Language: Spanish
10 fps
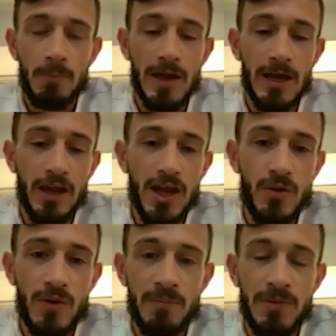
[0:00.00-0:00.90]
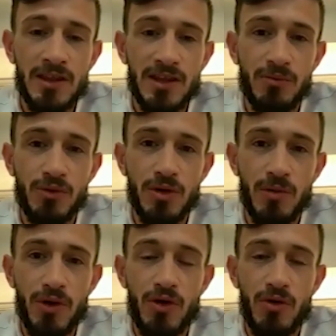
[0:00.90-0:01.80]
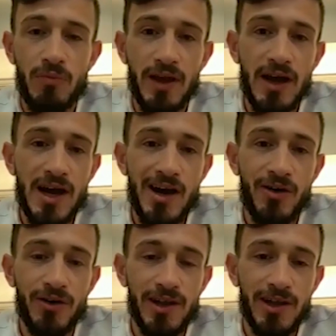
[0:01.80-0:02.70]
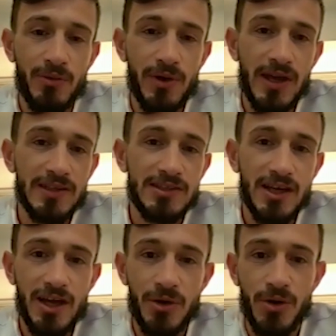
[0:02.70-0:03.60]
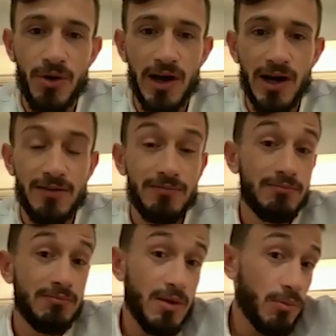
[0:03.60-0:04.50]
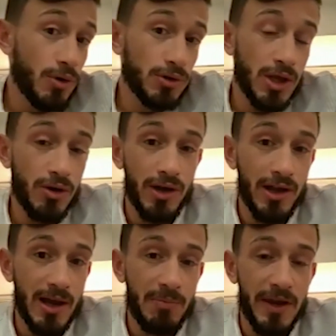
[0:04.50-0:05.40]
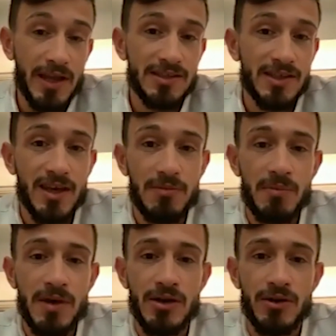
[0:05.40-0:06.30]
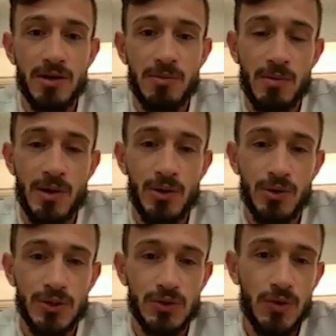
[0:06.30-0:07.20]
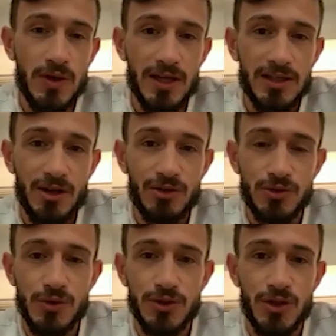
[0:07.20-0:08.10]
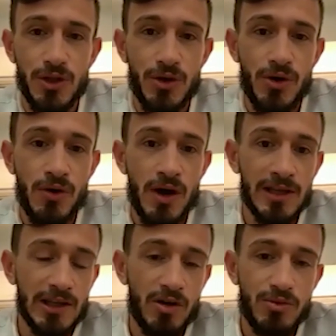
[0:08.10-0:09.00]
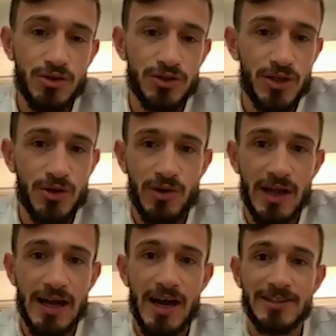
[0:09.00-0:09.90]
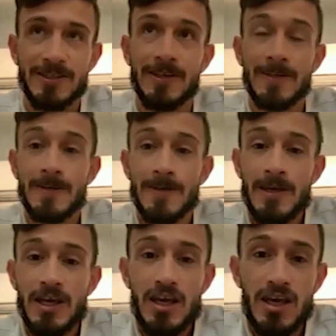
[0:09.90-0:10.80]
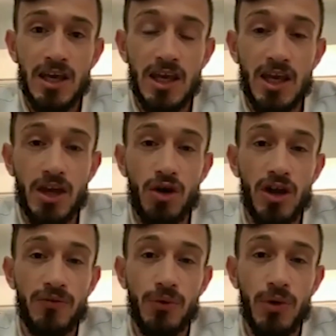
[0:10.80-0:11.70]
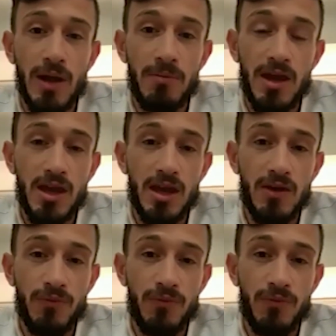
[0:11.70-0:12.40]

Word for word: me crié en un ambiente muy, muy complicado, delincuencia, droga, mismo tengo eh, la experiencia de mi hermano, que mi hermano toda su vida ha estado en situación de droga, ha estado muchos años en la cárcel, y creo que el fútbol a mí